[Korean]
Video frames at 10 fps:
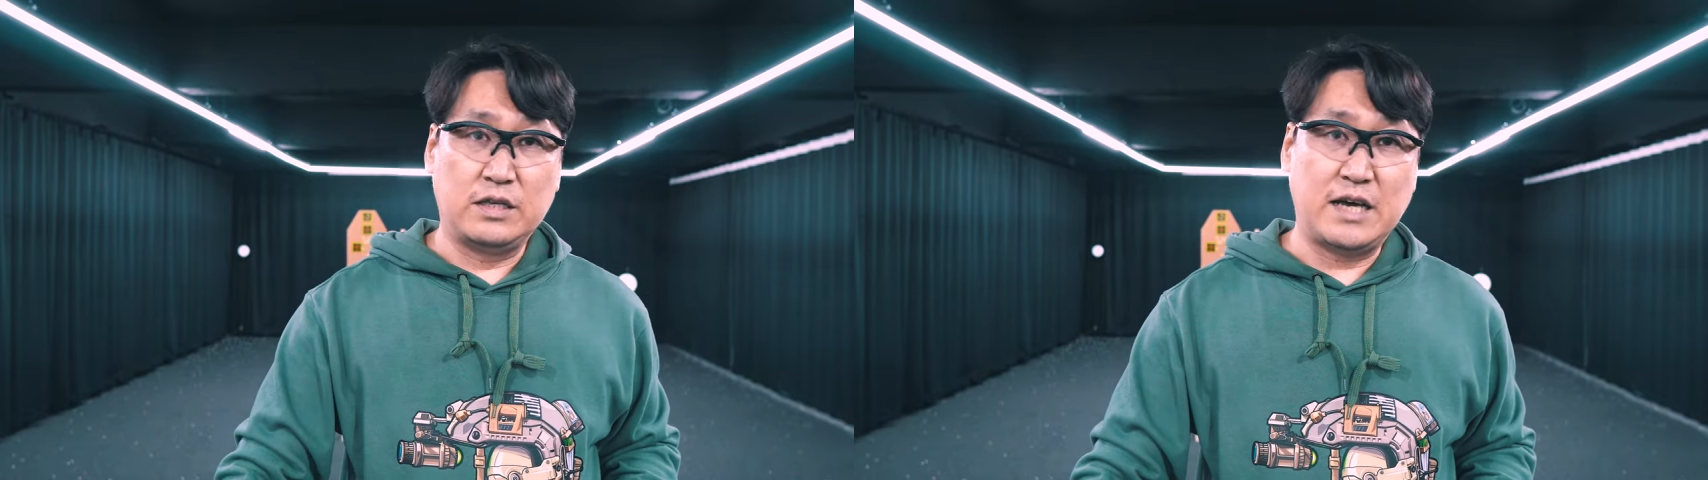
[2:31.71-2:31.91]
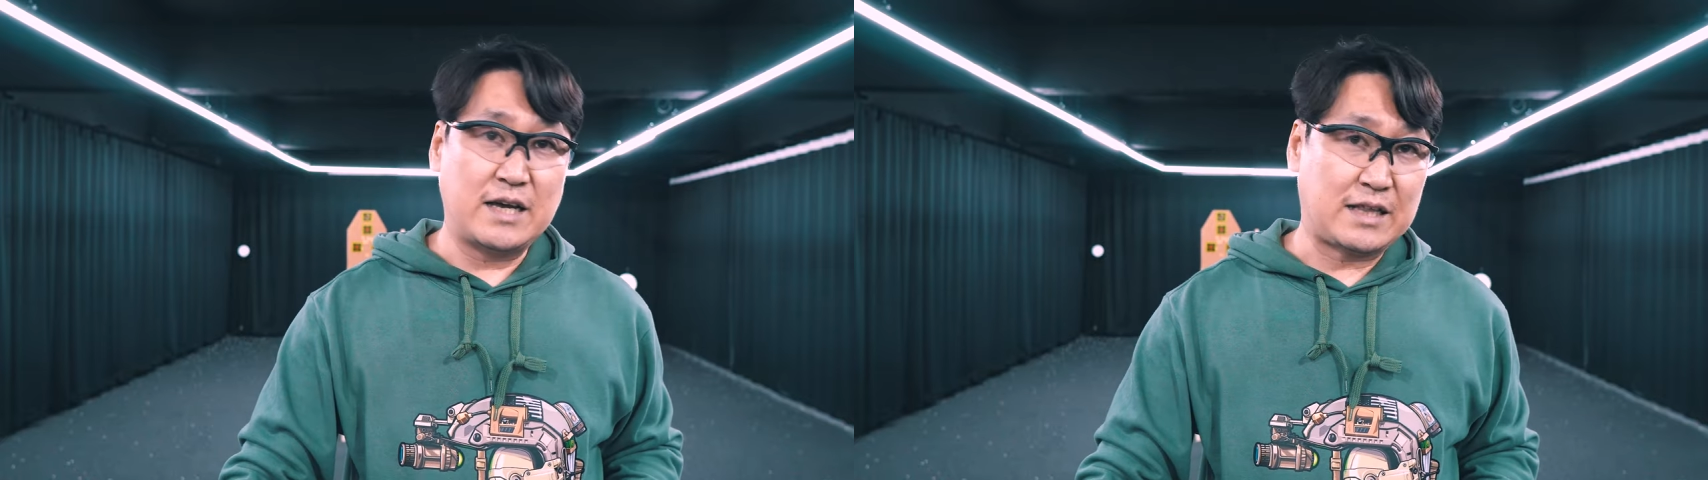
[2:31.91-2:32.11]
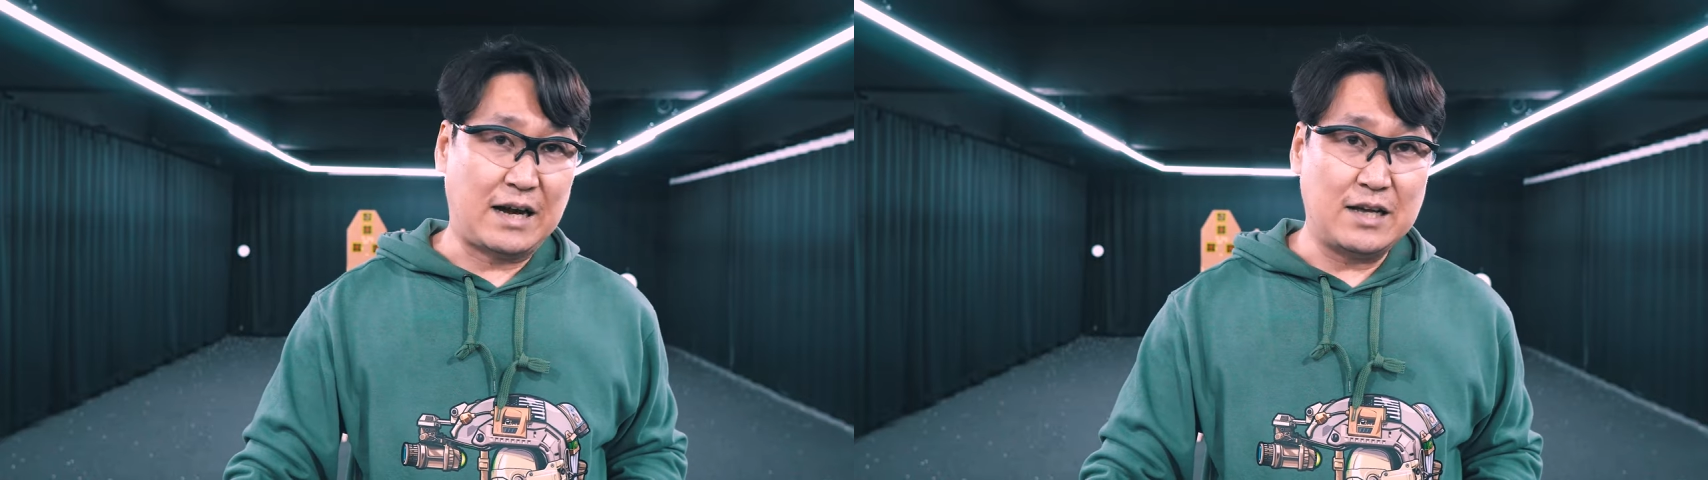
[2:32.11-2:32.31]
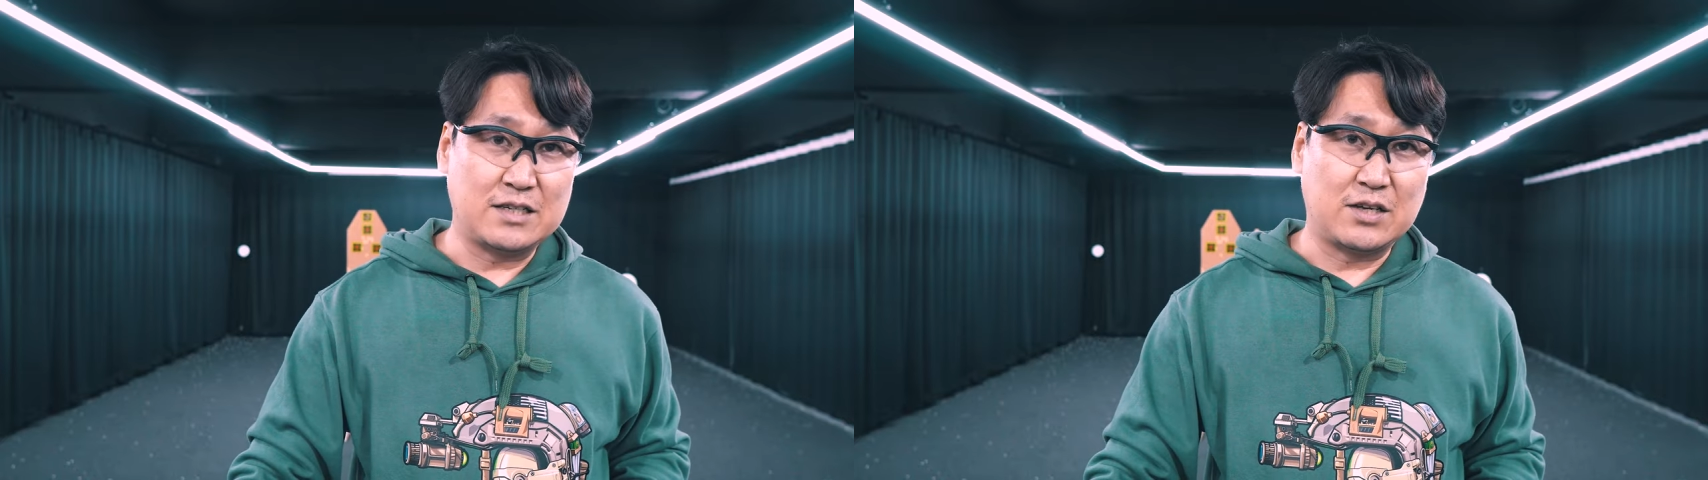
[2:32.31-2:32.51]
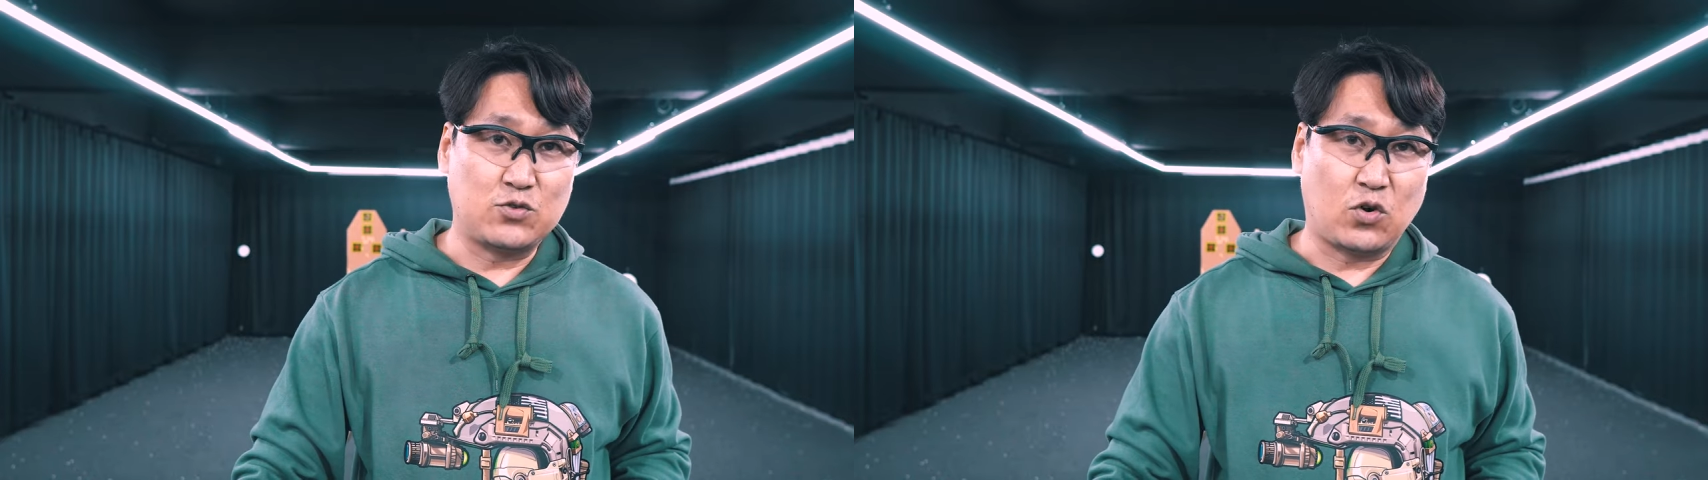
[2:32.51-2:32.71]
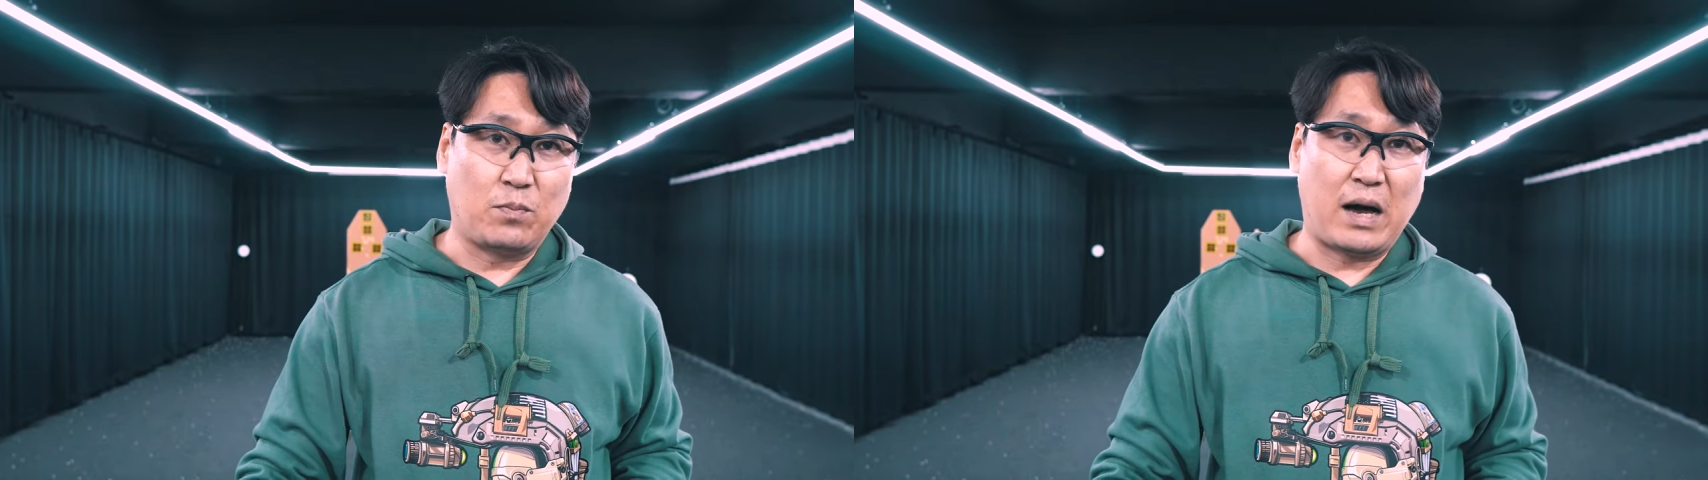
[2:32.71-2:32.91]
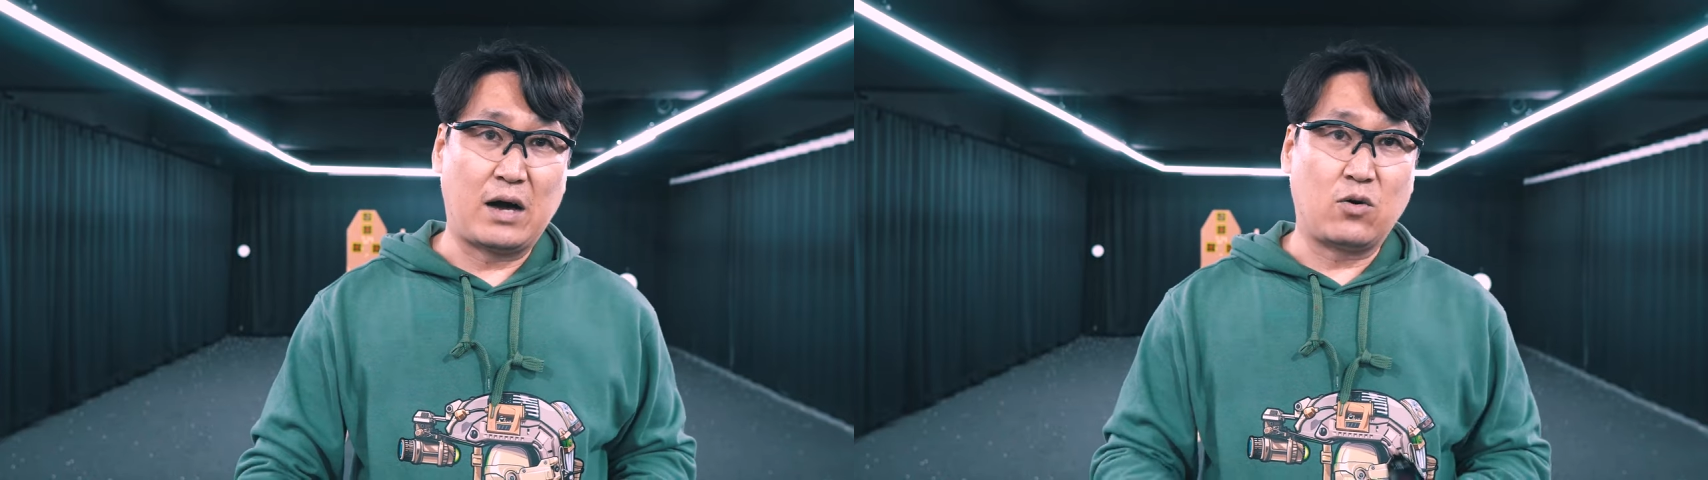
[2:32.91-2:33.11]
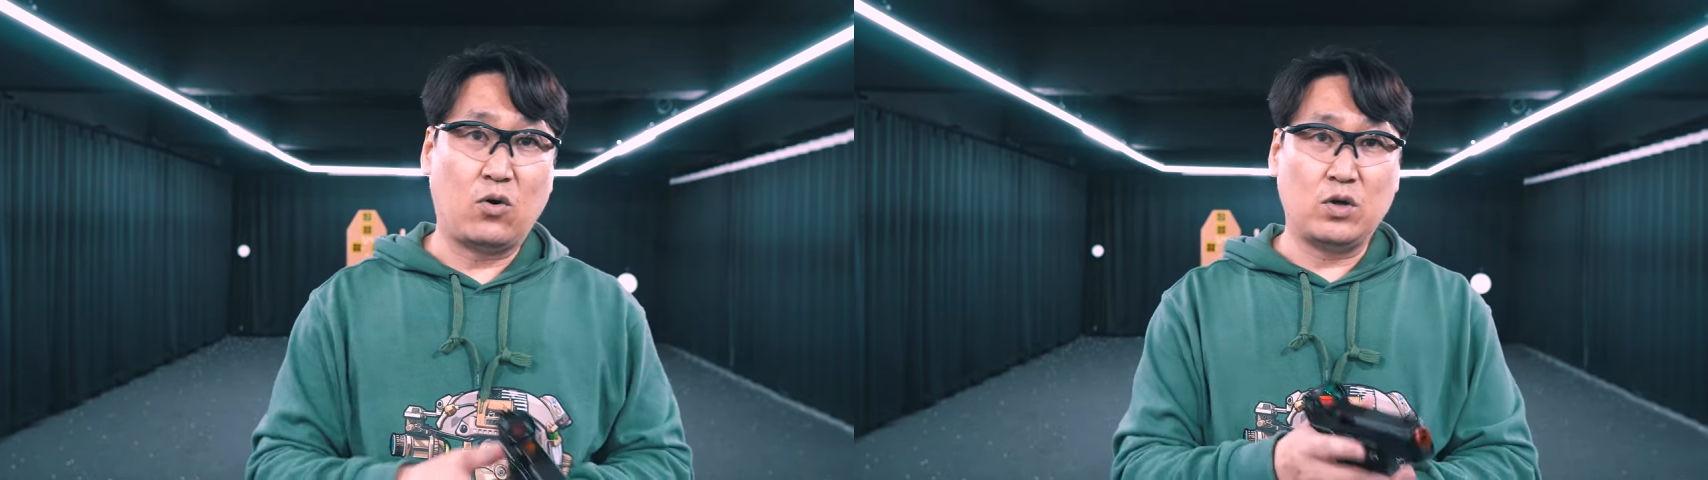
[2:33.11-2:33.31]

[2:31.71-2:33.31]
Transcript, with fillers: 이야기가 달라지겠죠. 바로